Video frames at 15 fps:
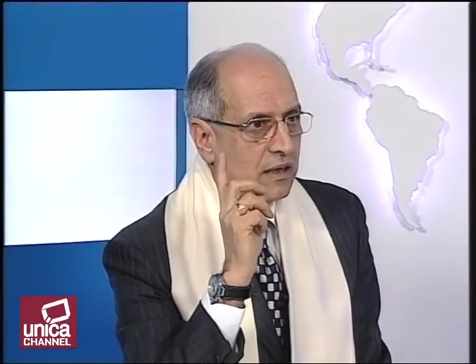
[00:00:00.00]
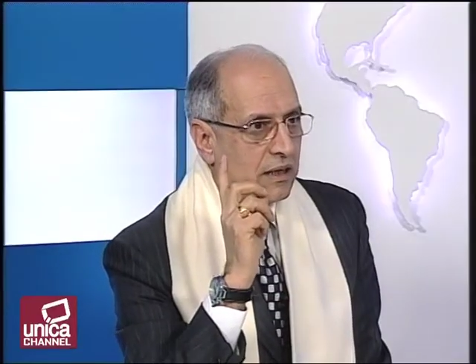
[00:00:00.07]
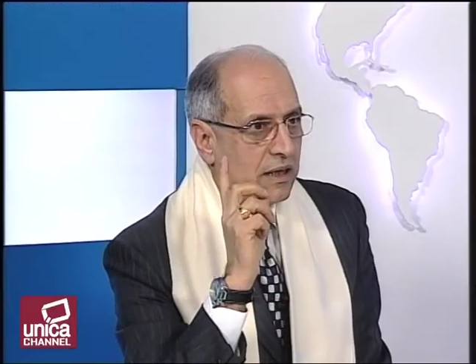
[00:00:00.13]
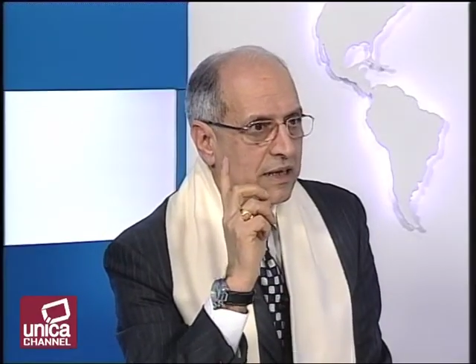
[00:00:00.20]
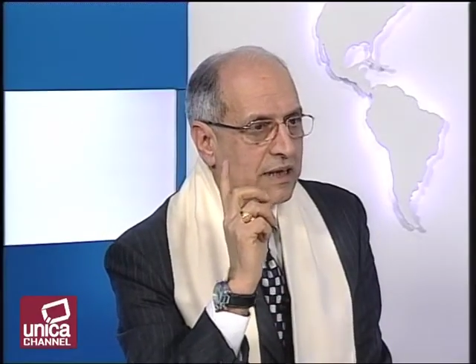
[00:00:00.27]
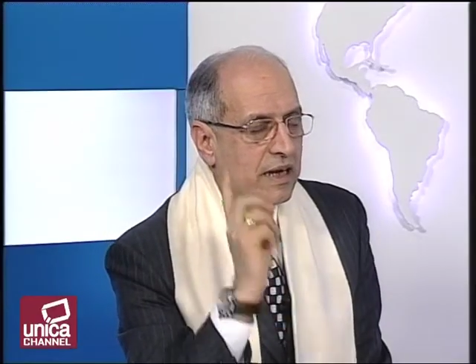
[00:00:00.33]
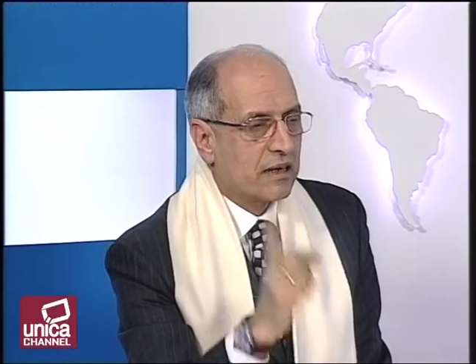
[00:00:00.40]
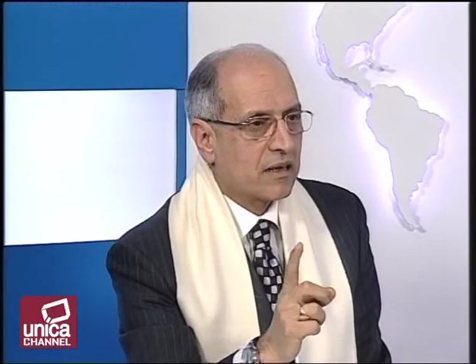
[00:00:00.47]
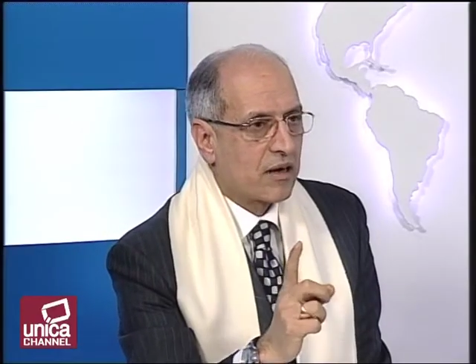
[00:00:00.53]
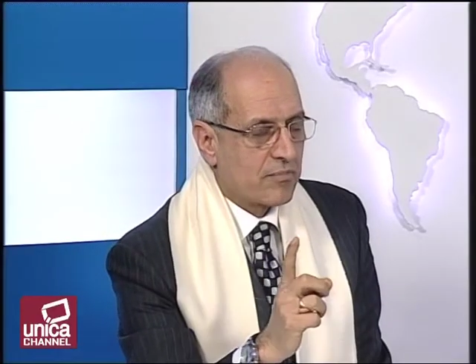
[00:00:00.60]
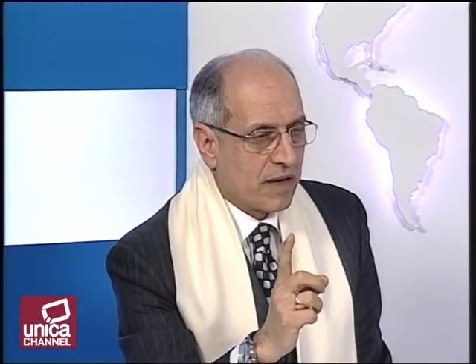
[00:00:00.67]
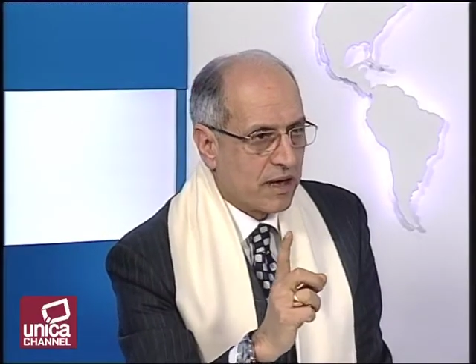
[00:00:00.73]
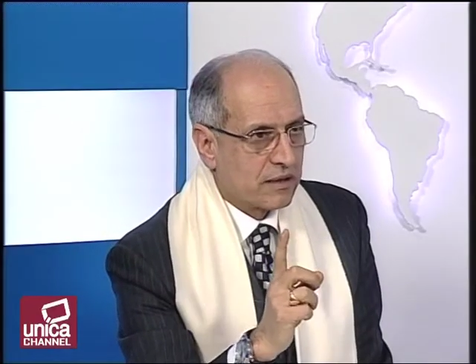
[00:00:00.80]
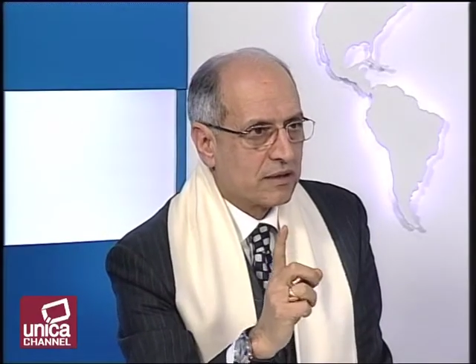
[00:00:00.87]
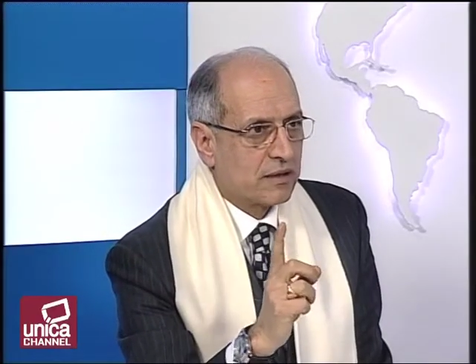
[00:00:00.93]
i carri
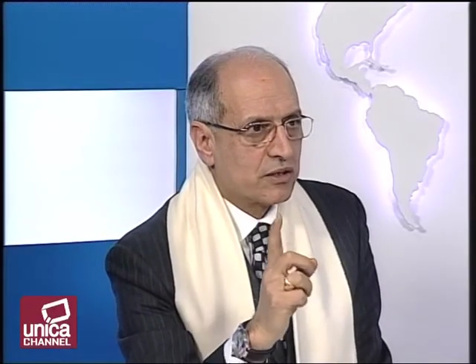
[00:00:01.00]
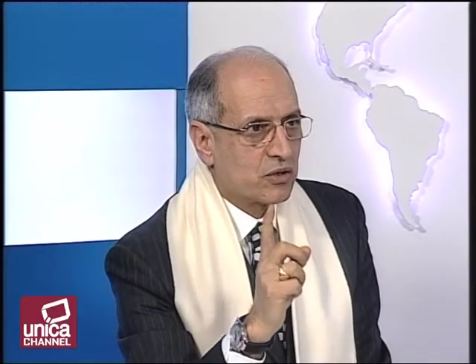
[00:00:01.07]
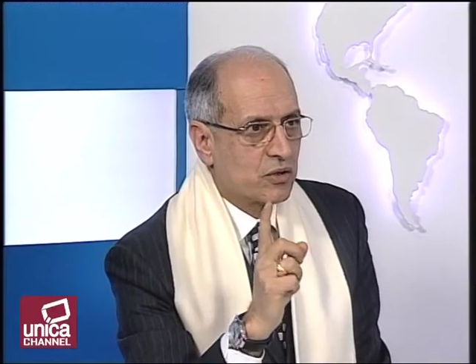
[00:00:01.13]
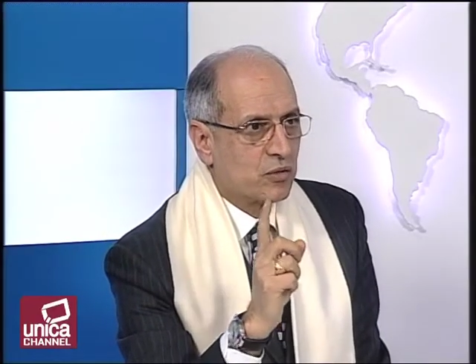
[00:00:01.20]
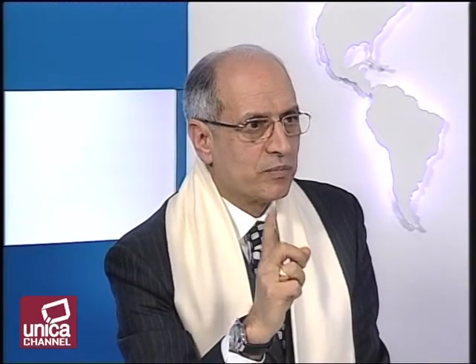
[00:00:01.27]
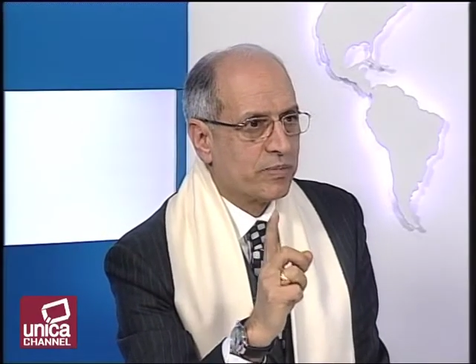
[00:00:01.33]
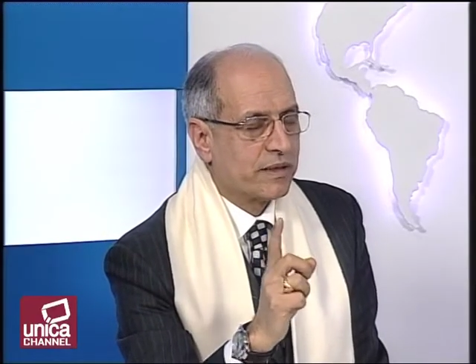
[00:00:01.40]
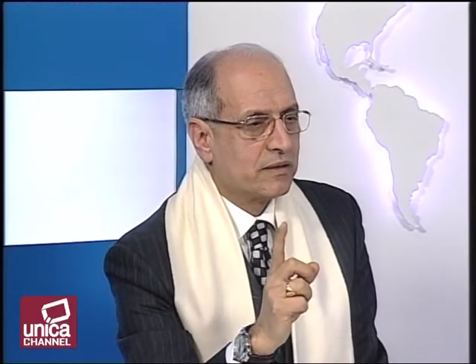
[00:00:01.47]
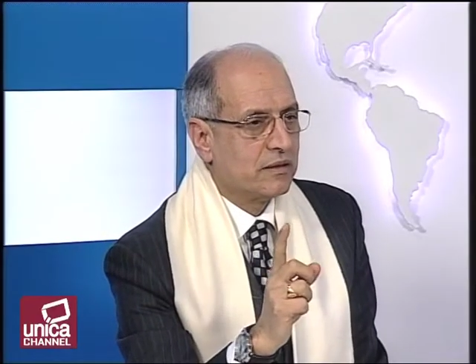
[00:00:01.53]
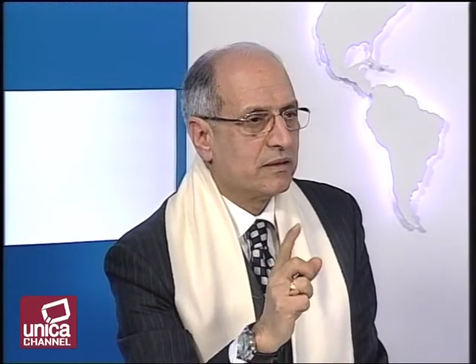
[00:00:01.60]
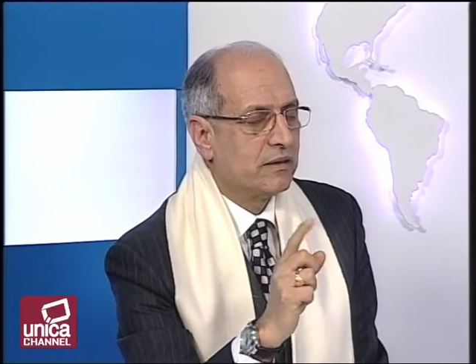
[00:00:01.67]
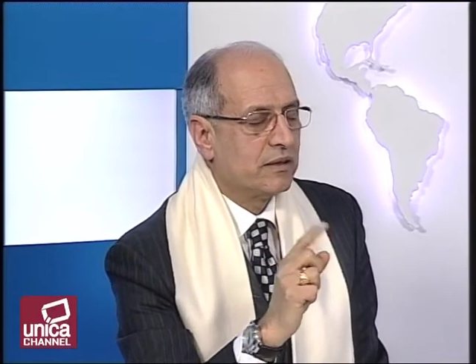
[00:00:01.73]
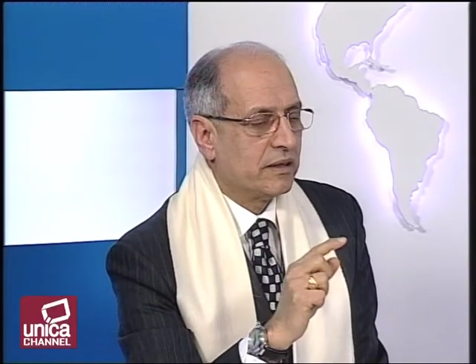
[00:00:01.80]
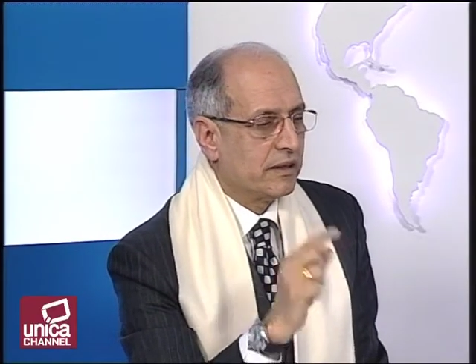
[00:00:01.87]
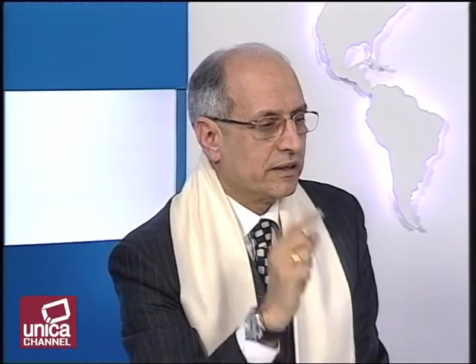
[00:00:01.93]
armati che sono
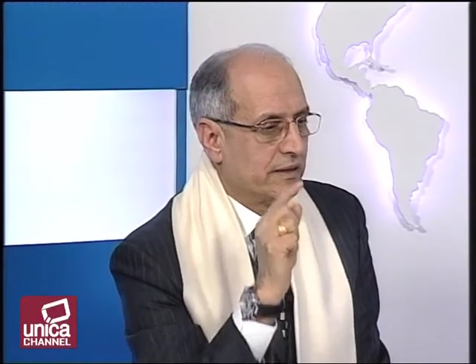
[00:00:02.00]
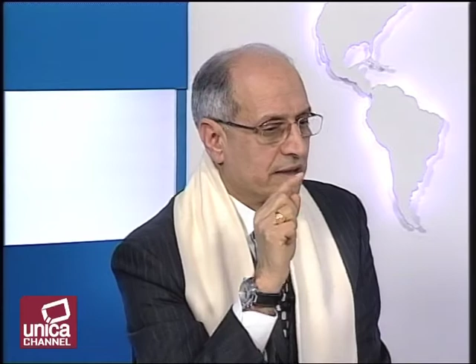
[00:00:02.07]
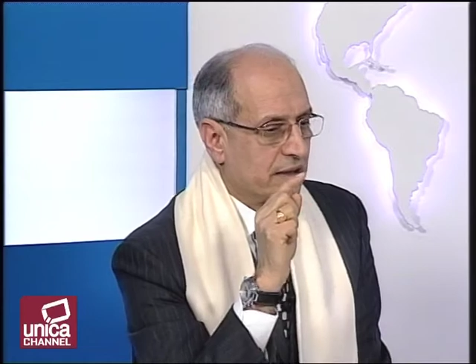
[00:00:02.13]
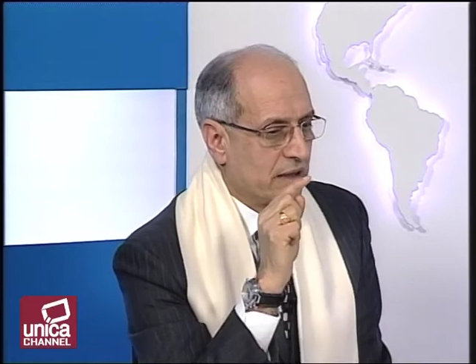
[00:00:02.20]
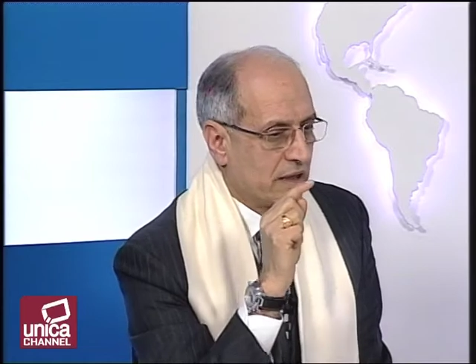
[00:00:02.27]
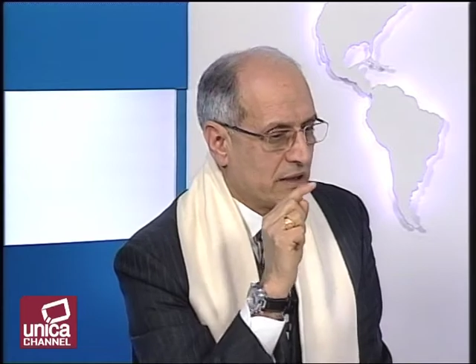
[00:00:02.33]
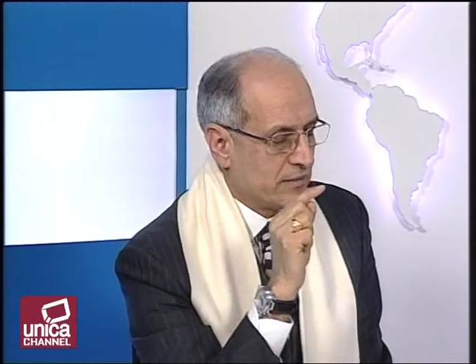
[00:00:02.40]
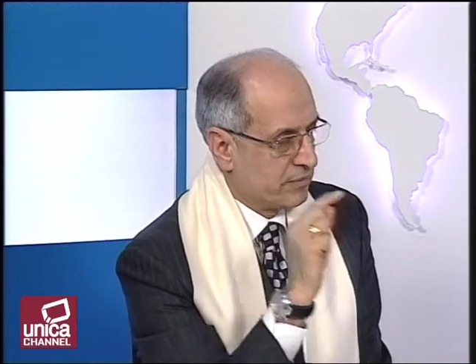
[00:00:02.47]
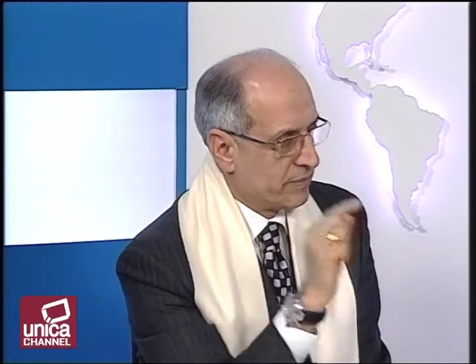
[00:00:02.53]
partiti nella,